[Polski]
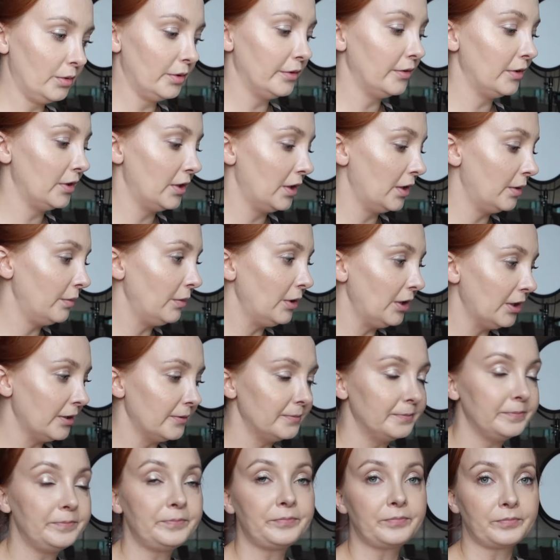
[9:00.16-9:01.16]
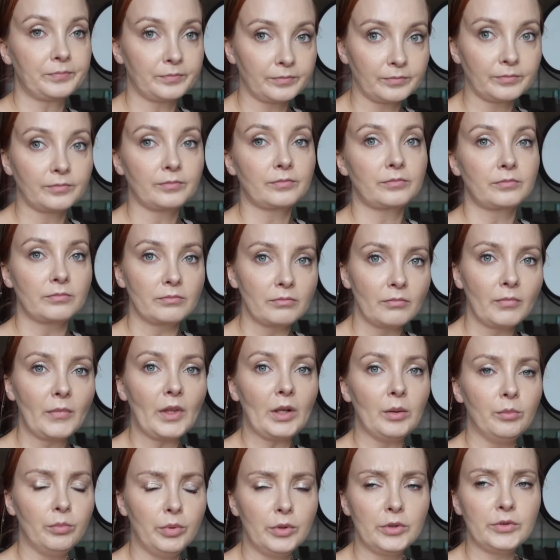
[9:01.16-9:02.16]
nowe terminy
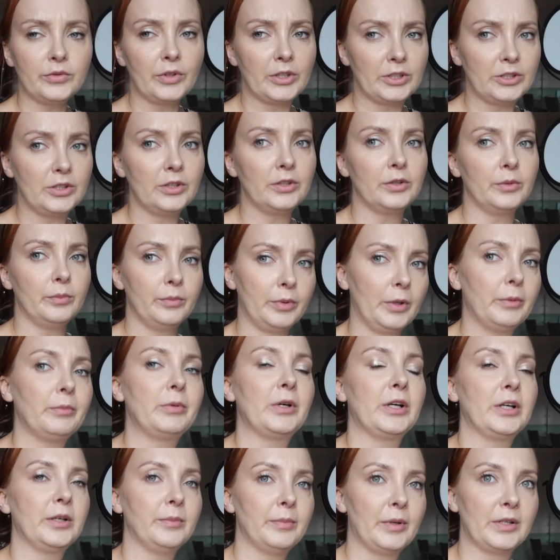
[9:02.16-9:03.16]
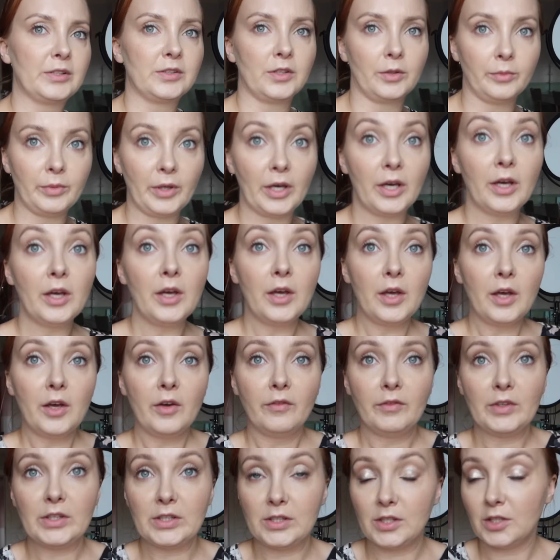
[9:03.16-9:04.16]
plus właśnie tą promkę chyba zrobię.
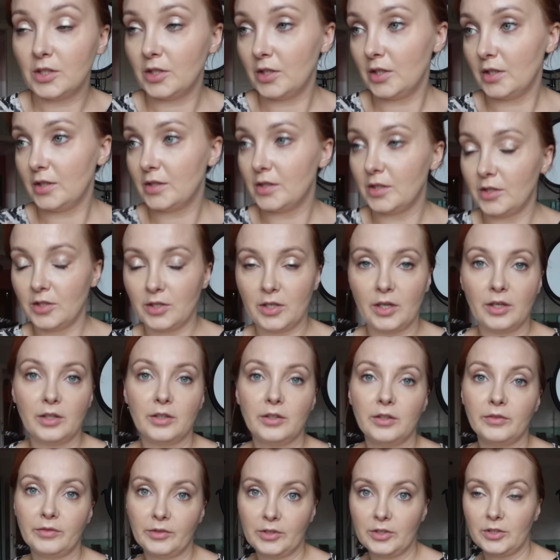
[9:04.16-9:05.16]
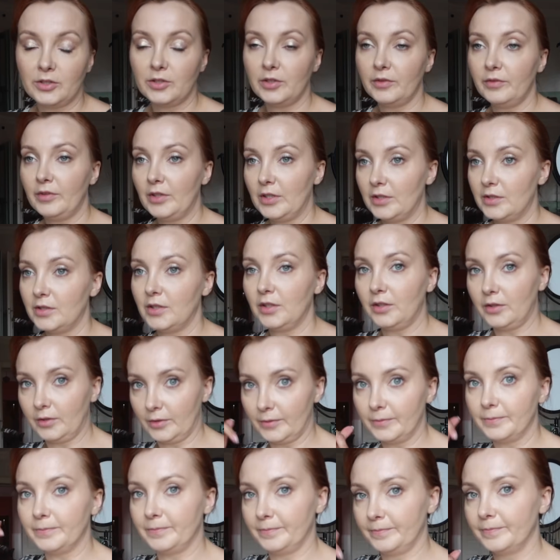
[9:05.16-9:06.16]
Więc jeżeli chcecie dowiedzieć się więcej,
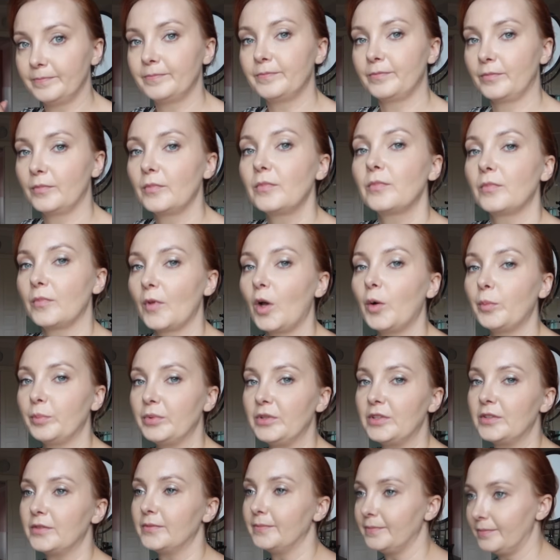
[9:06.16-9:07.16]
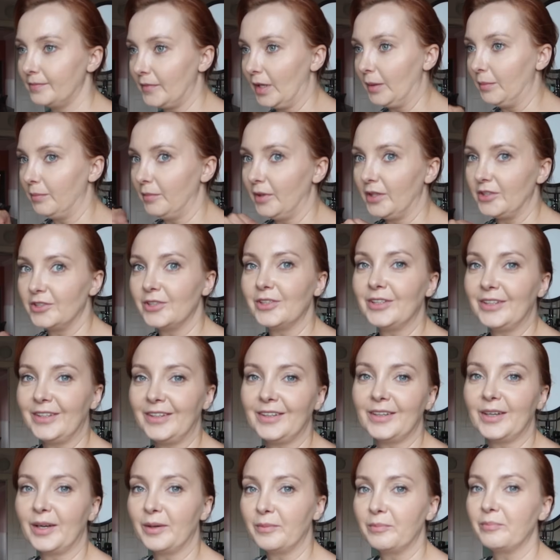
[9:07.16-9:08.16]
to opis, tam macie
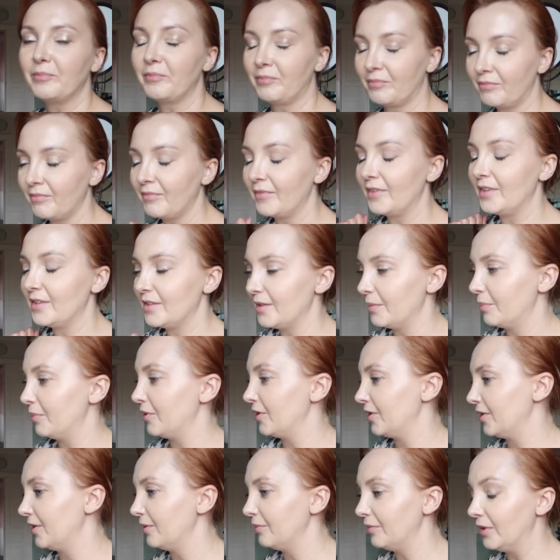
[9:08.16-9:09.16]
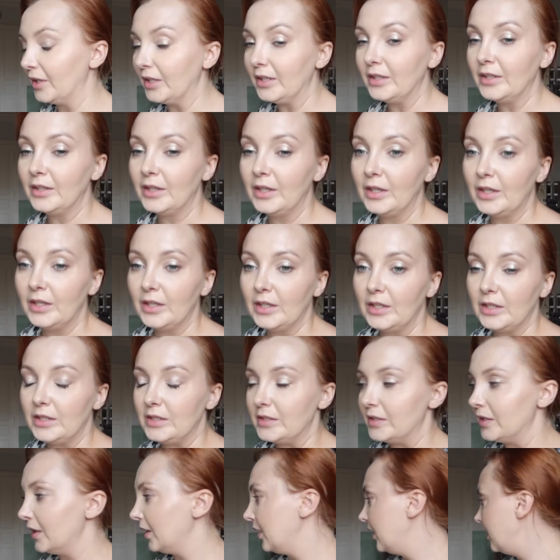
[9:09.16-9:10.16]
linka. Zapraszam na
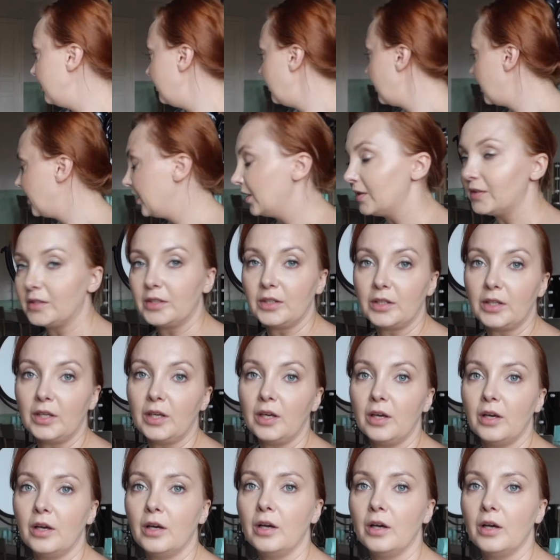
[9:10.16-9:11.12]
Instagrama klasyki.